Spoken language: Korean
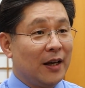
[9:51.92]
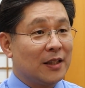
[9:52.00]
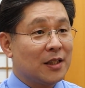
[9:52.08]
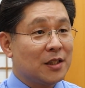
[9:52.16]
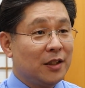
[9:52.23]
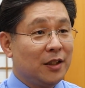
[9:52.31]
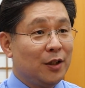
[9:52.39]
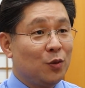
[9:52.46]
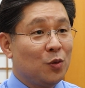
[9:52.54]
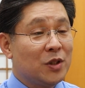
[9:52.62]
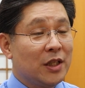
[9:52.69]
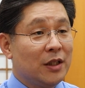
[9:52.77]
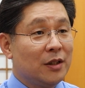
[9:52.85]
아, 사실 이
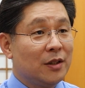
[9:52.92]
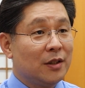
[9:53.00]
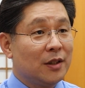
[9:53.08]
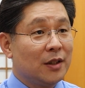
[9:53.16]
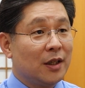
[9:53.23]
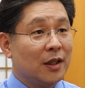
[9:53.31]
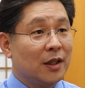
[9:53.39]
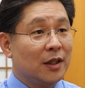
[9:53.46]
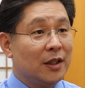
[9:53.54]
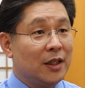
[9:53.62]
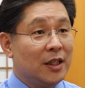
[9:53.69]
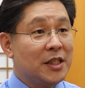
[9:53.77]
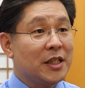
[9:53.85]
로잔
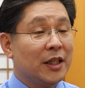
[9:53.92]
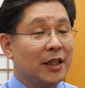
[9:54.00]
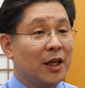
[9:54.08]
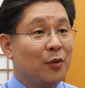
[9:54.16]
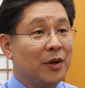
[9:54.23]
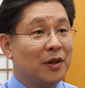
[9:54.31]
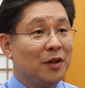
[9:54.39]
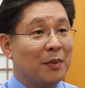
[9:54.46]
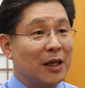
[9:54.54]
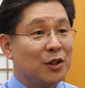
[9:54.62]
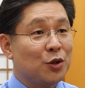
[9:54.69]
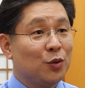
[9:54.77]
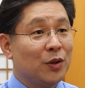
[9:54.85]
1차 아, 대회를
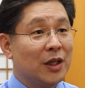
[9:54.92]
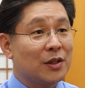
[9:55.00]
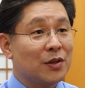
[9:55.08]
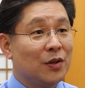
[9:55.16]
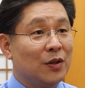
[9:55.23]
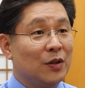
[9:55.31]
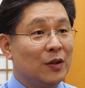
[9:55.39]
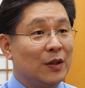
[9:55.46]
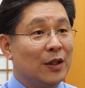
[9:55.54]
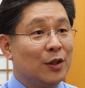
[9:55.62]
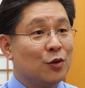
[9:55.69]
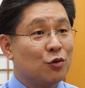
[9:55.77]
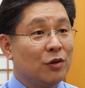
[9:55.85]
마치고 나서
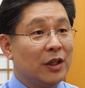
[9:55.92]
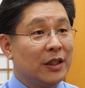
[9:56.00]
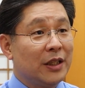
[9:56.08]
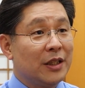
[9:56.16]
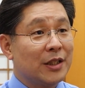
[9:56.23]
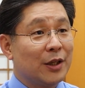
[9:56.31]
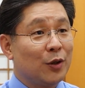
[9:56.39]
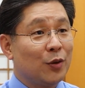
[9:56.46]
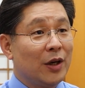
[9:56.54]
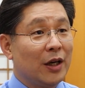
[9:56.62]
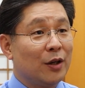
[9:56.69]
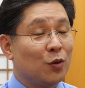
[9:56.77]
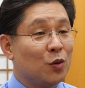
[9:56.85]
출간된
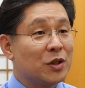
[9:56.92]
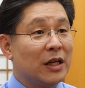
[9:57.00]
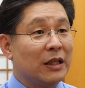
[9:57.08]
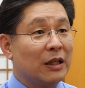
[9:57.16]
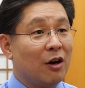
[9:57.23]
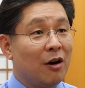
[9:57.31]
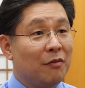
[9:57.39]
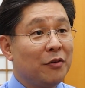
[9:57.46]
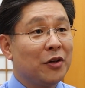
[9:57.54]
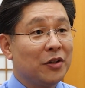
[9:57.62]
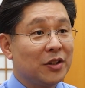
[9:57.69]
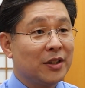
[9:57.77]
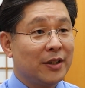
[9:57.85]
자료가 로잔
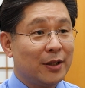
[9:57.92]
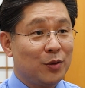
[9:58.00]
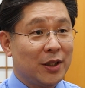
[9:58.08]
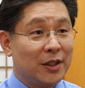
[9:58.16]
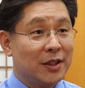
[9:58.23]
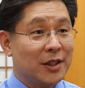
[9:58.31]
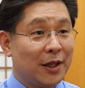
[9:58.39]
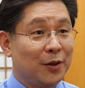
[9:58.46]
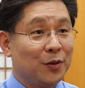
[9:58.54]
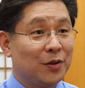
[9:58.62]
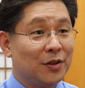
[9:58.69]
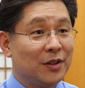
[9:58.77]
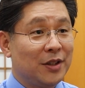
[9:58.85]
커버넌트라고 하는
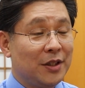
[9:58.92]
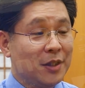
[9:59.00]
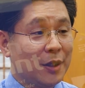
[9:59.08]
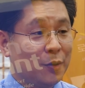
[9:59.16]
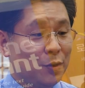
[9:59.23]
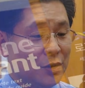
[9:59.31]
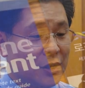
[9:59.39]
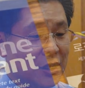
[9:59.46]
자료거든요. 이 자료는